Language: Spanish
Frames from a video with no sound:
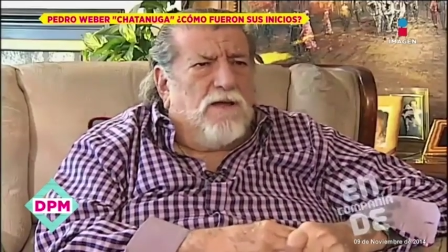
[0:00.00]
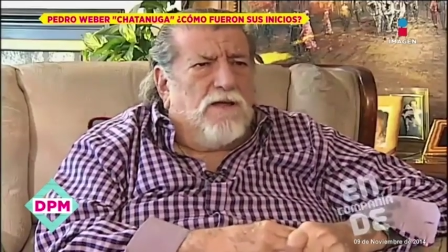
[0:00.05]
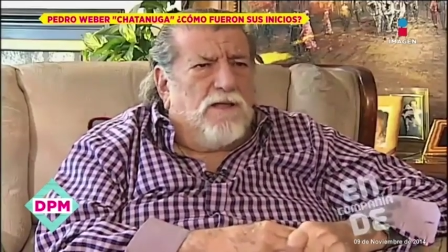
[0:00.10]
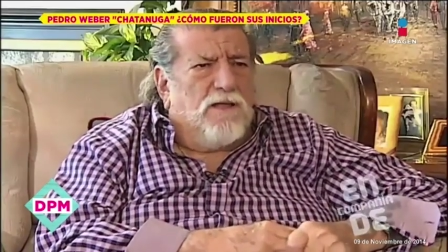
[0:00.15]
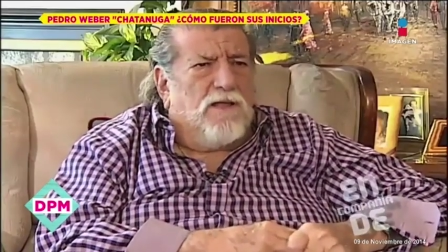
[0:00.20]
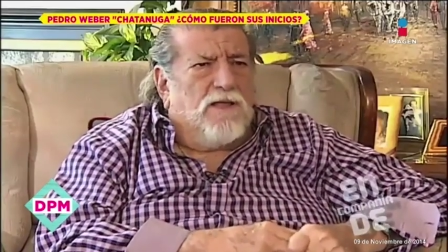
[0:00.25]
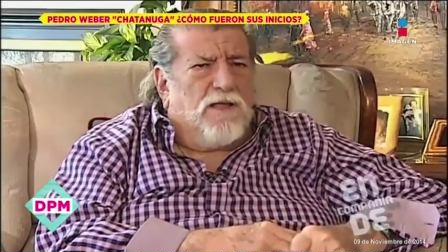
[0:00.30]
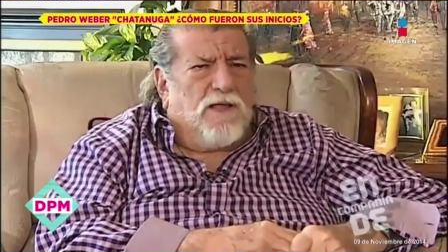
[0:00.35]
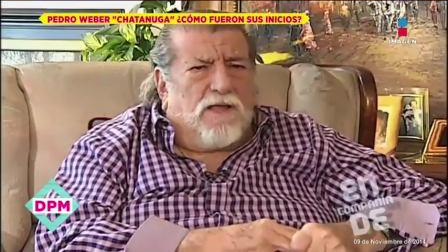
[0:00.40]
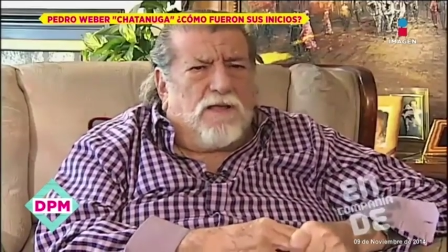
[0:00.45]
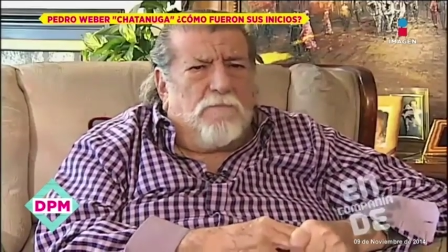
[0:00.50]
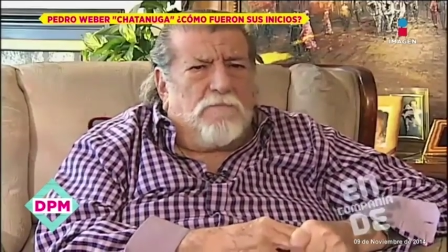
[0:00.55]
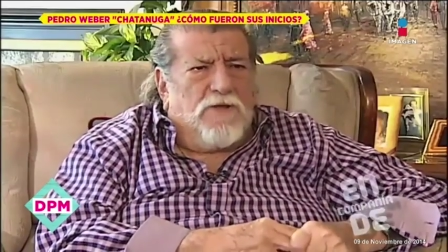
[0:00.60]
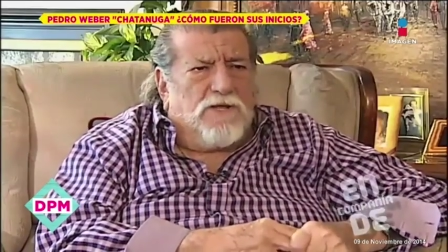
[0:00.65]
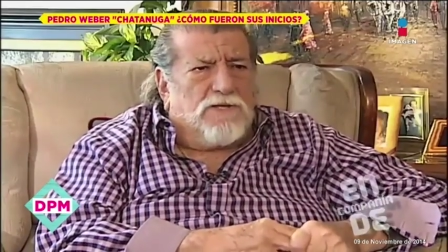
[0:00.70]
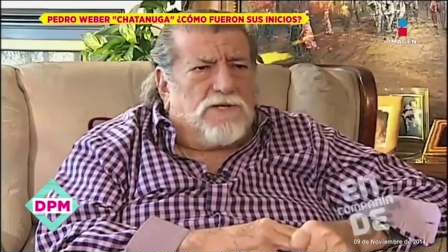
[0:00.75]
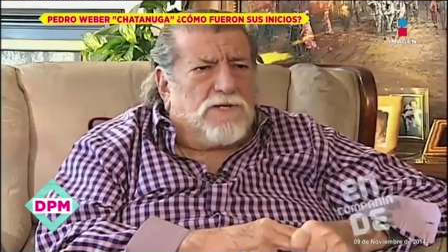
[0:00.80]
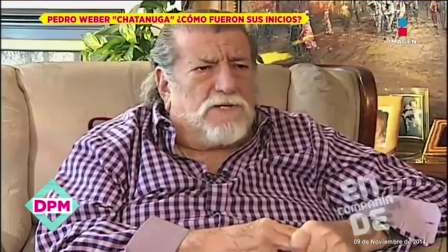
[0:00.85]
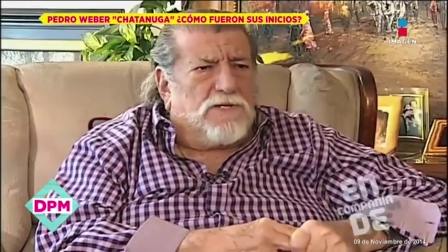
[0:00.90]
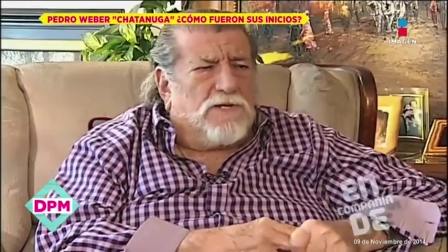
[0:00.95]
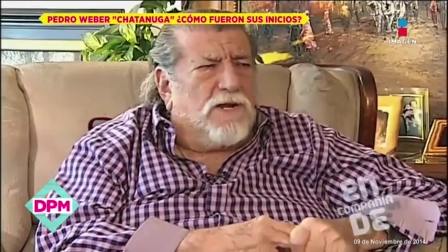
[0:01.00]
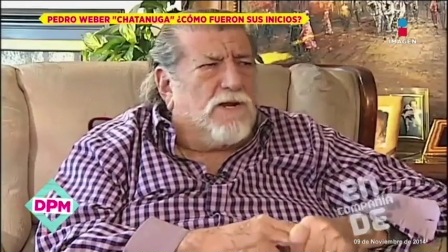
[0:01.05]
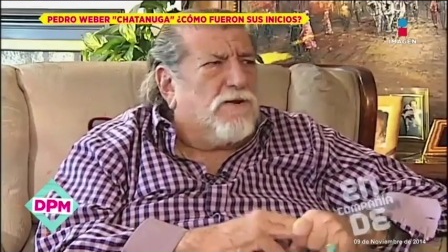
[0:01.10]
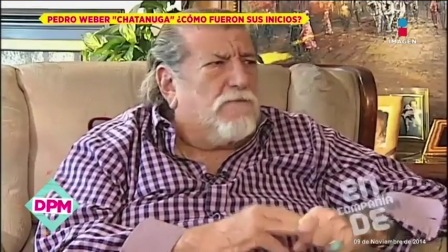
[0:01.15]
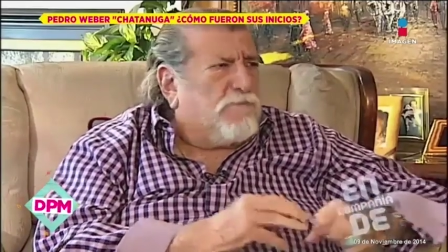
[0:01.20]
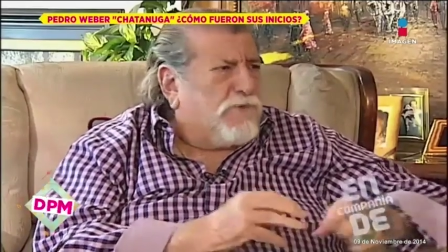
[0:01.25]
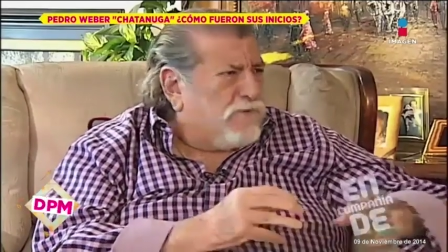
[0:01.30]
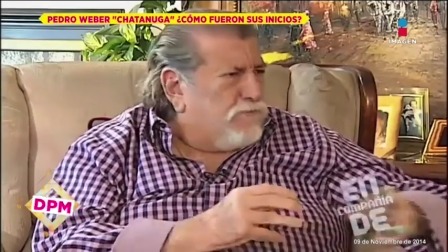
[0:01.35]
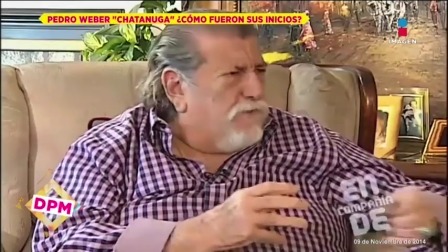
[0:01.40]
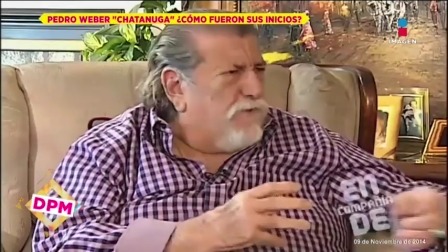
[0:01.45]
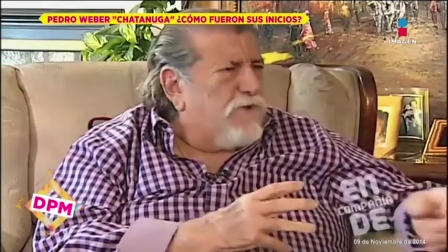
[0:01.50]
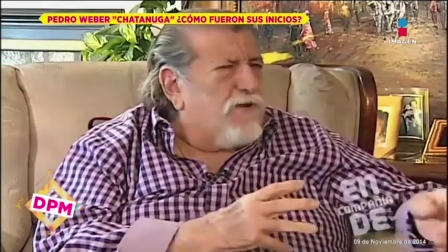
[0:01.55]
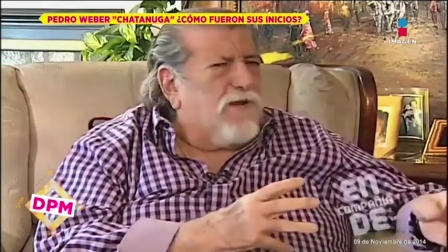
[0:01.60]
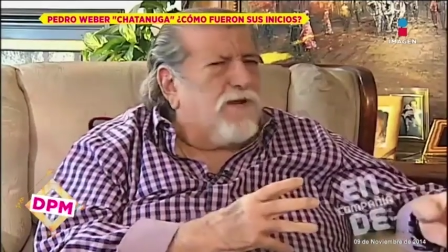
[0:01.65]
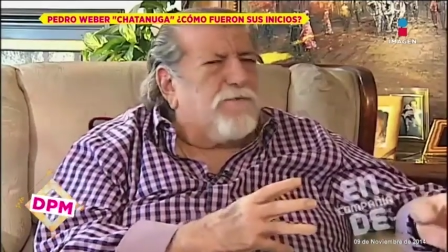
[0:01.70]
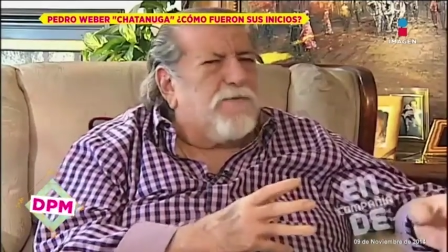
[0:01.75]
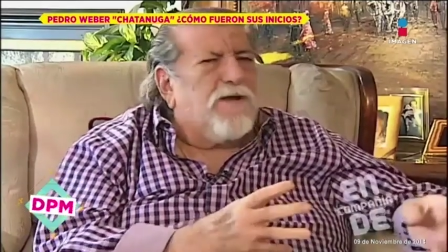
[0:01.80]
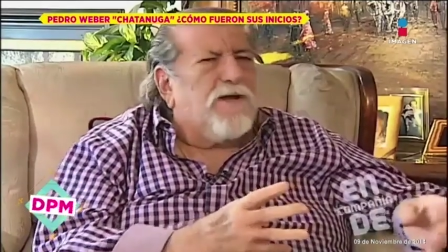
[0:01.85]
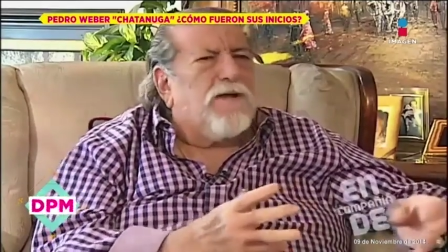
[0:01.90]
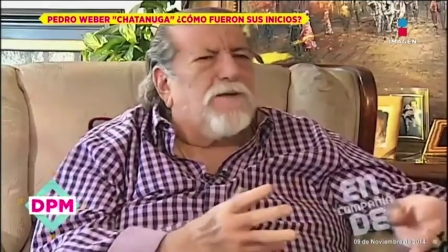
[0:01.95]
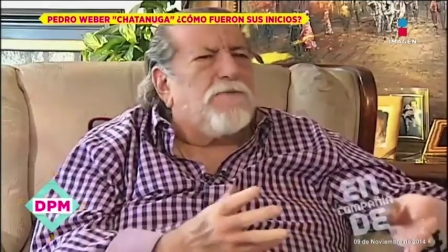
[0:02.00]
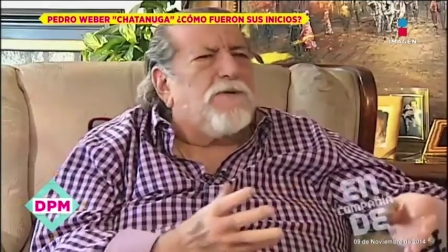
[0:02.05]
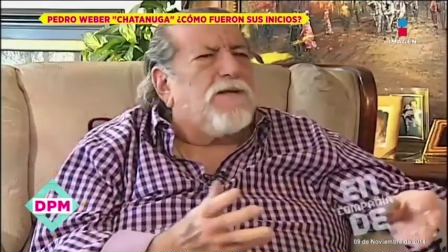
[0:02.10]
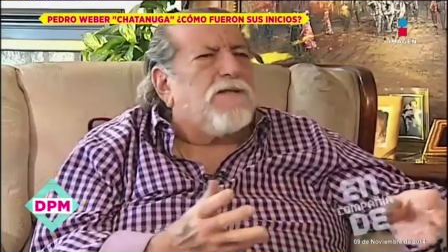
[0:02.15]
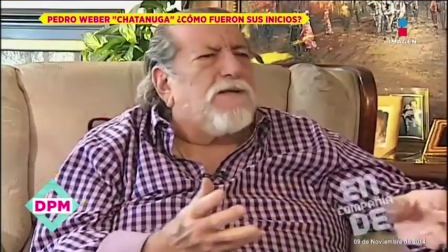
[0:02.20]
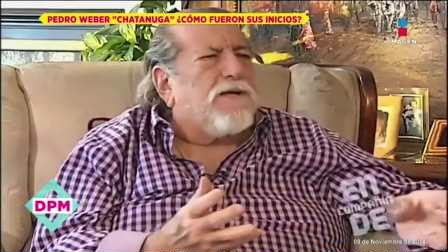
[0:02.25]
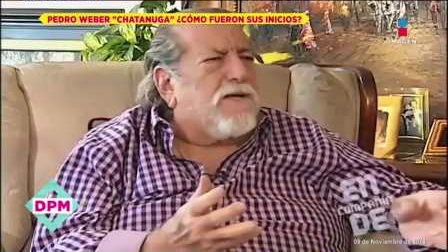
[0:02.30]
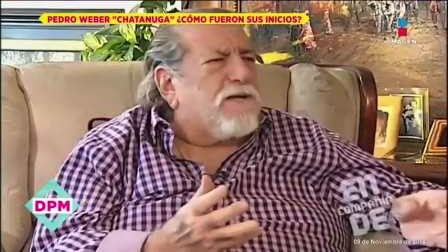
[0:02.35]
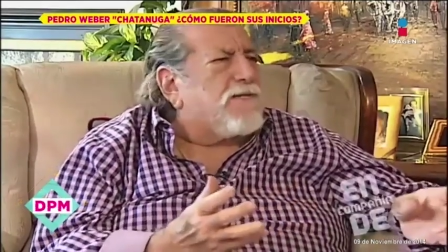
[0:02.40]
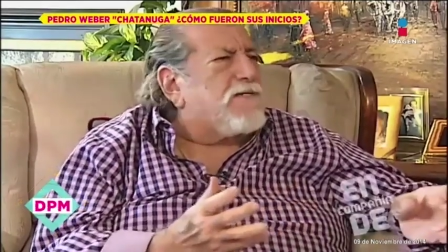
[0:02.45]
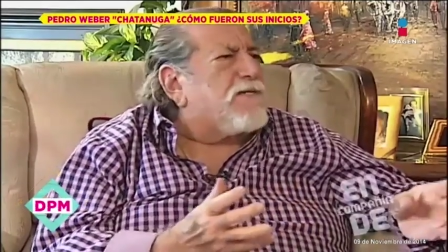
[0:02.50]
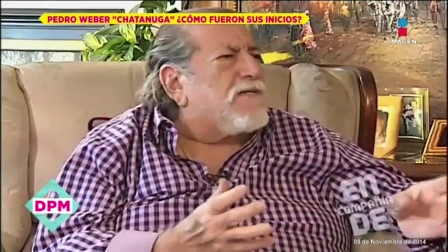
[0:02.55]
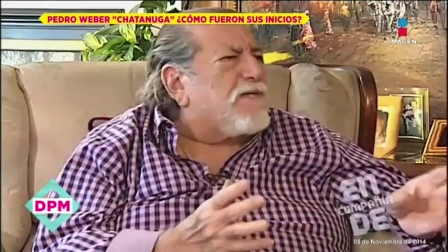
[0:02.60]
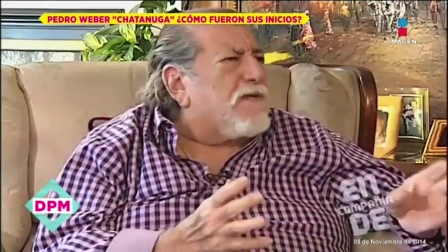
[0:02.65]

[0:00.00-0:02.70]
¿Y qué piensas hacerle? Pues voy a ir a ver, a ver de qué se